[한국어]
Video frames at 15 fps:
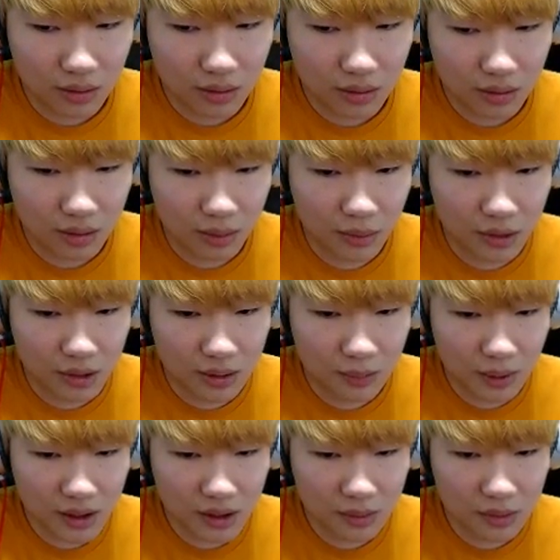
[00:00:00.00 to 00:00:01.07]
그러면은
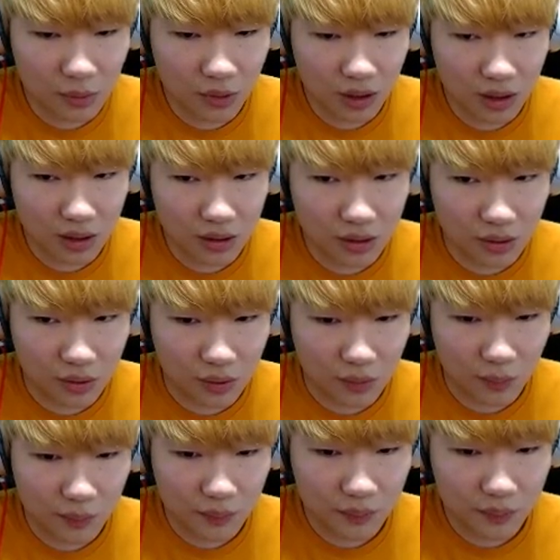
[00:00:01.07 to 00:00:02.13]
80층 올라가서
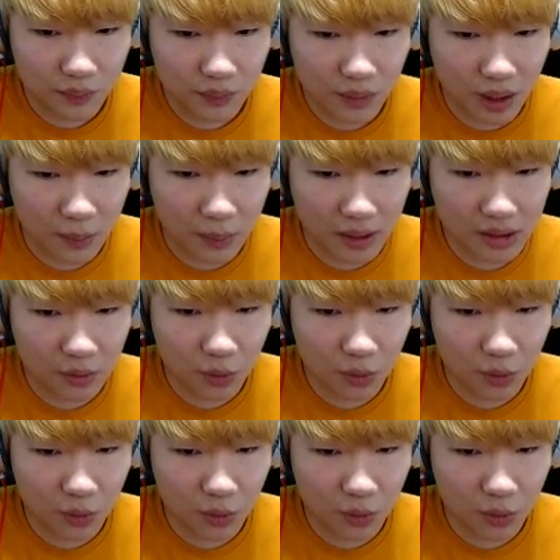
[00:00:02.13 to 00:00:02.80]
아 100층